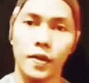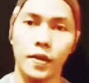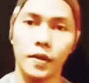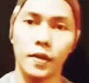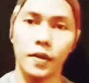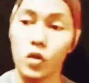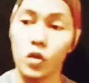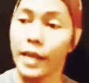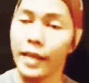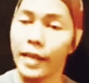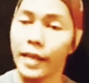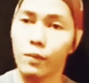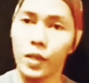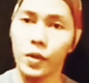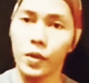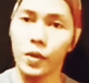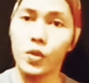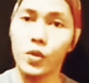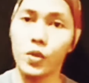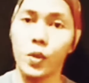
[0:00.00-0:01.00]
Terus adikmu
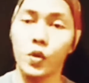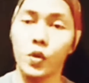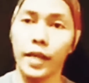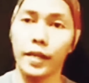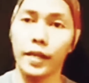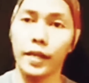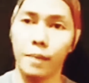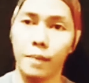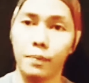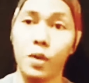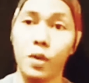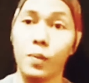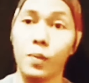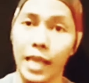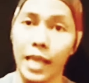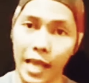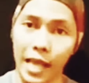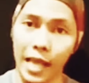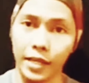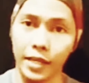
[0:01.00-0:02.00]
itu yang 10 juta yang diembat, belum
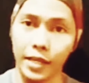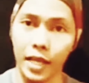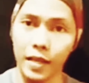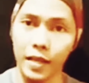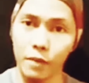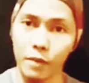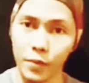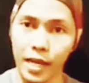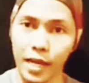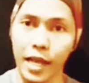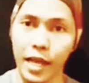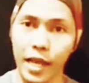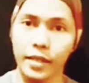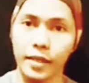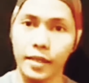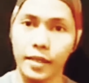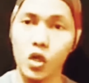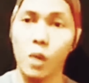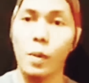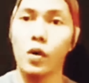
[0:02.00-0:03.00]
lagi yang lain ya, belum yang lain.
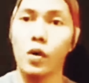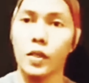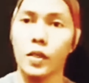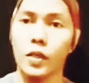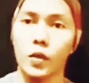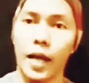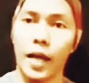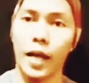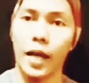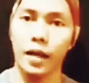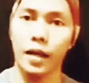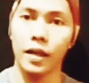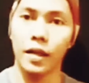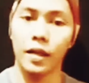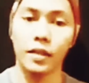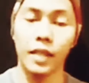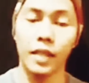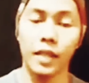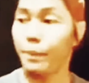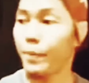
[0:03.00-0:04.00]
Coba usut itu bahar.
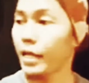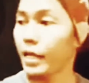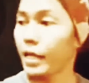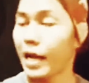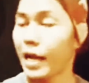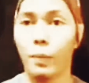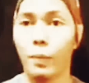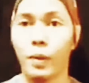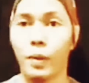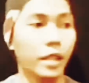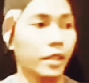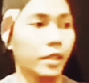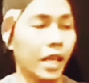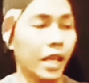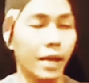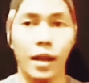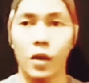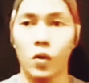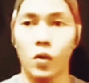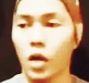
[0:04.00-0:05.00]
Tapi kalau pemerintah yang
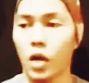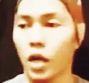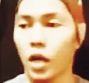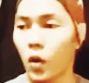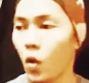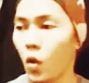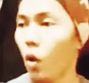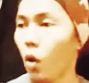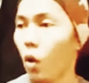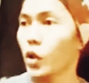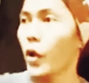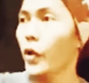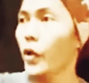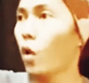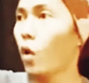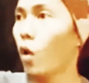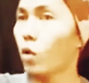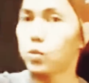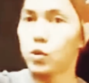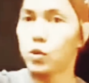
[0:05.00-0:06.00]
melakukan, oh ini
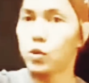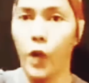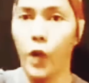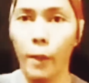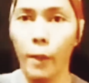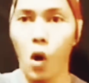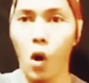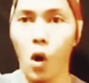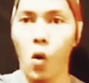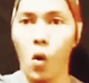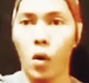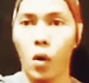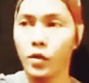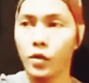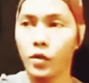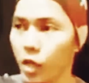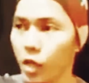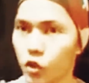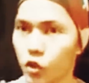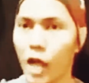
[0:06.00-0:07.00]
korupsi demo,
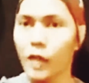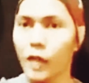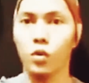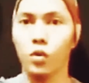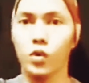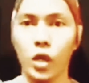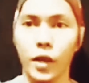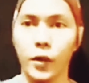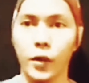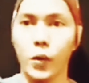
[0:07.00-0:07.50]
jilid satu, jilid